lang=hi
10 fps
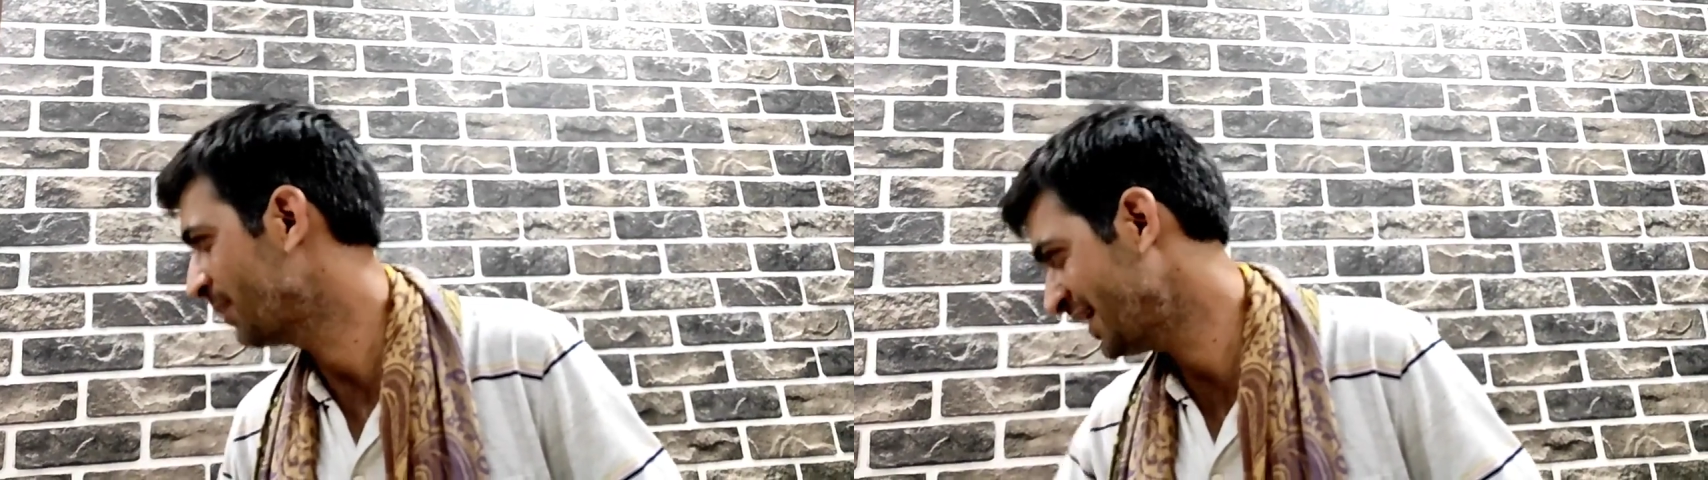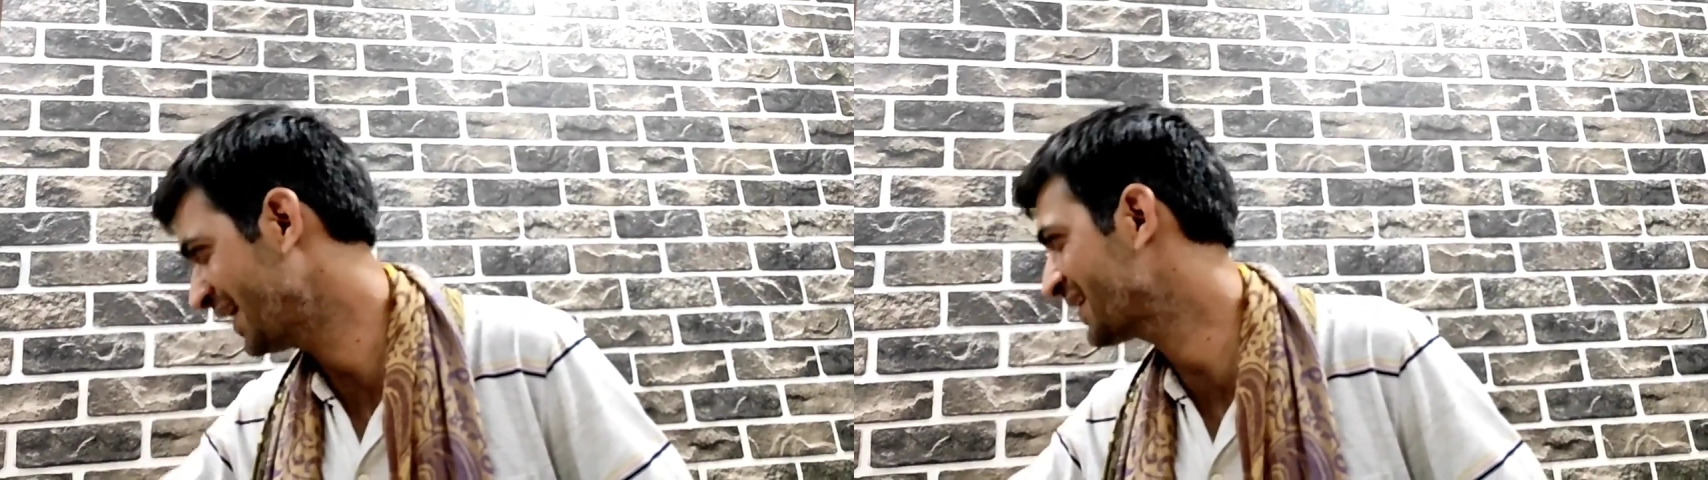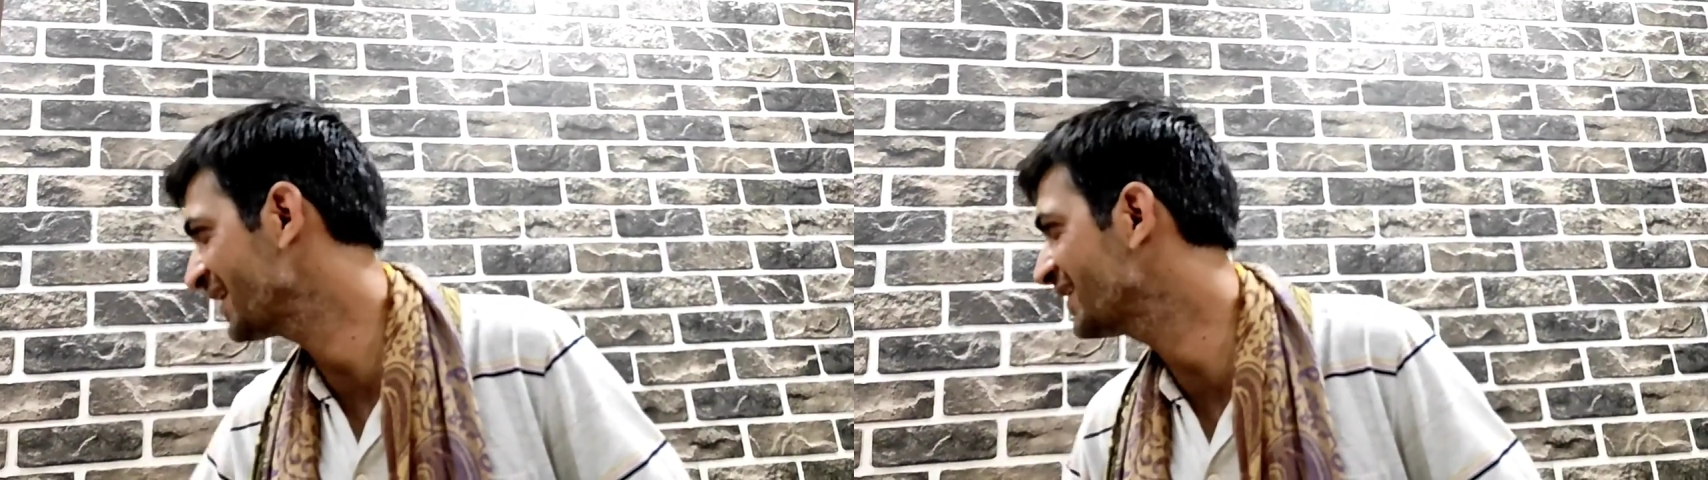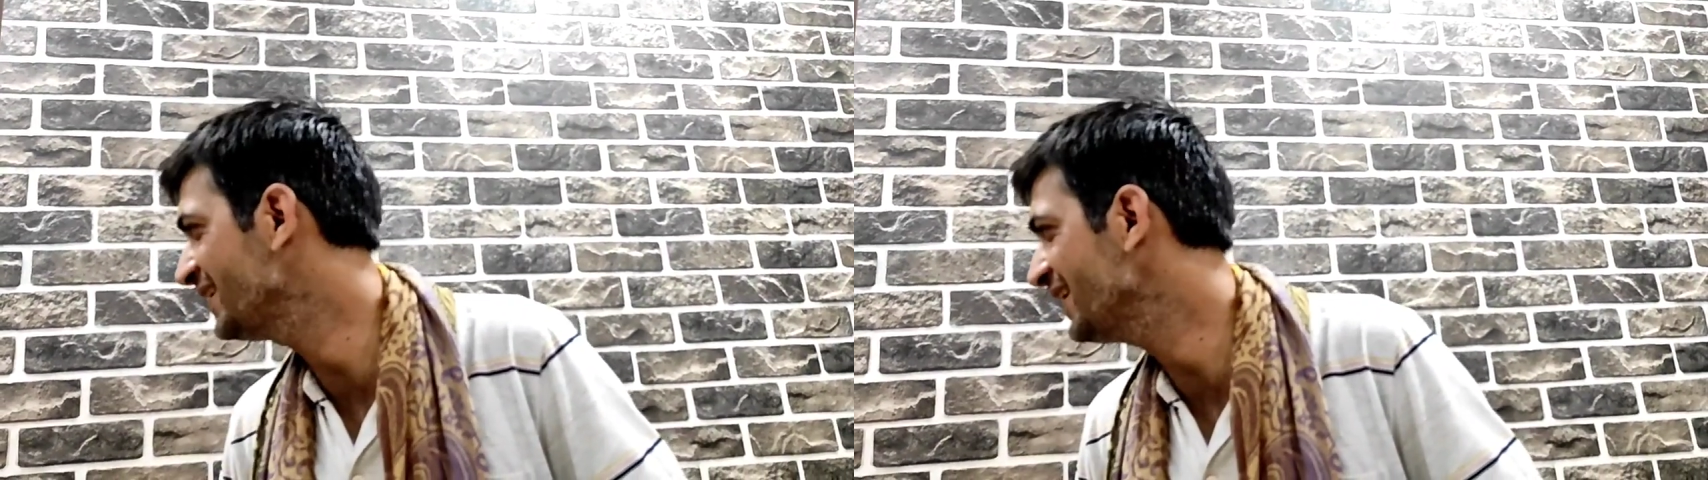भाई ने टेप